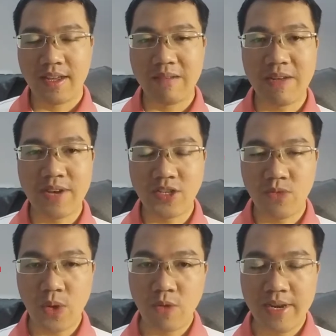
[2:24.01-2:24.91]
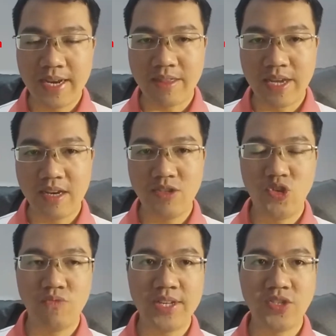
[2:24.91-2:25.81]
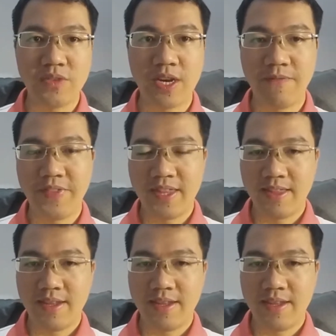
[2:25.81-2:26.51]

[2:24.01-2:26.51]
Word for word: các bạn vào trang web của mình là tiếng trung net.com